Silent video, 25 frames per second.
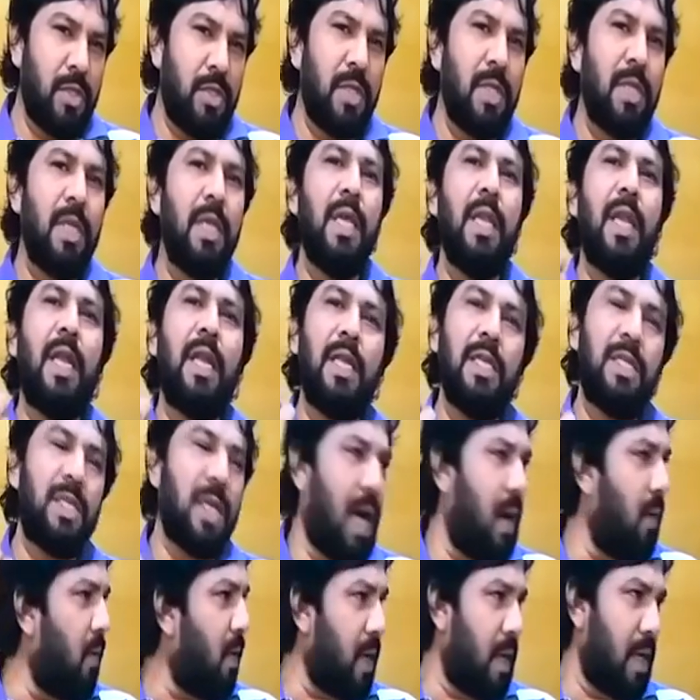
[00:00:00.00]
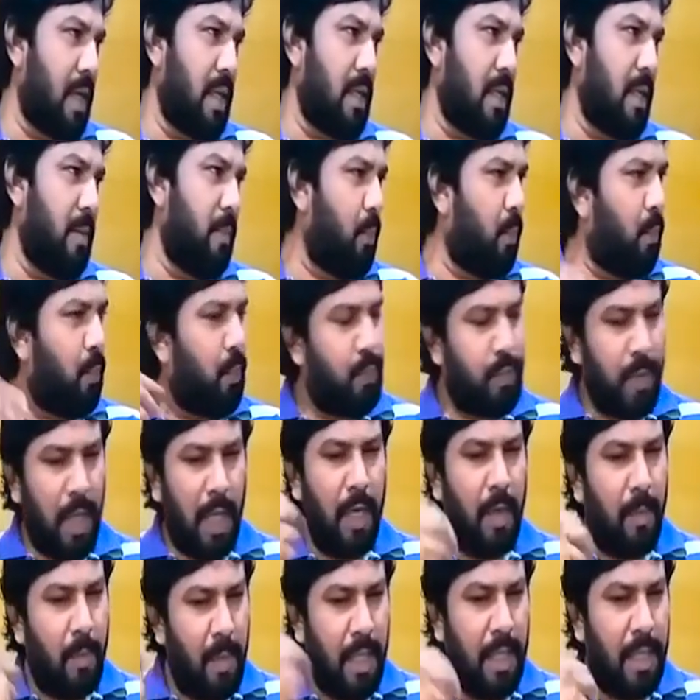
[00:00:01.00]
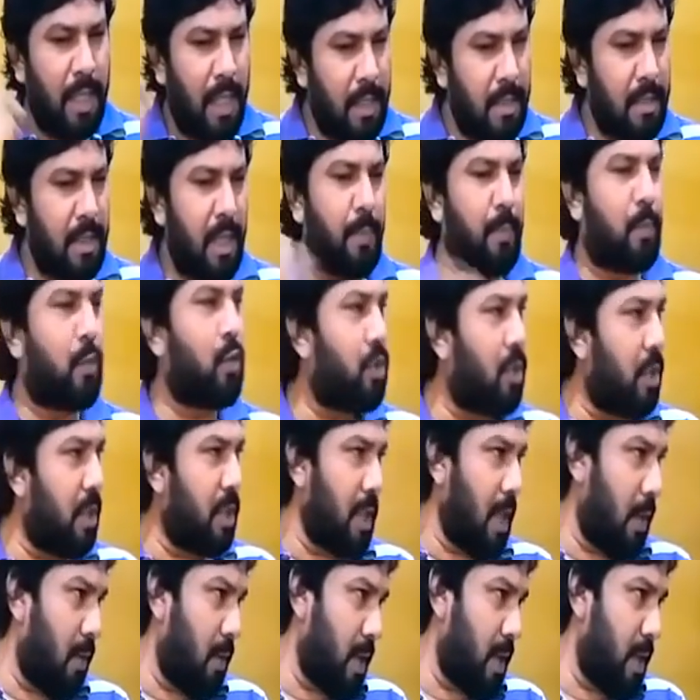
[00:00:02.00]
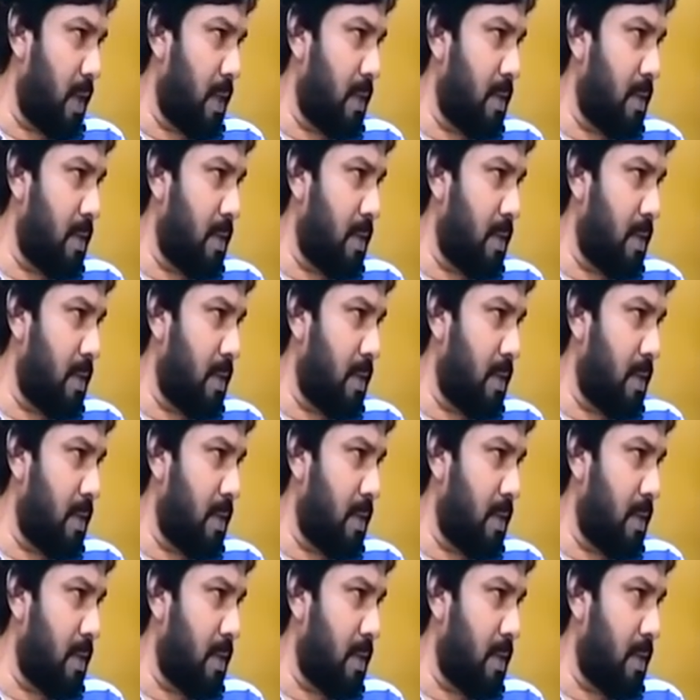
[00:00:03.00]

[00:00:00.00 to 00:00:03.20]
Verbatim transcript: जिंदगी ला निछावर कर दे हम्म। तन मन धन सब कुछ निछावर करी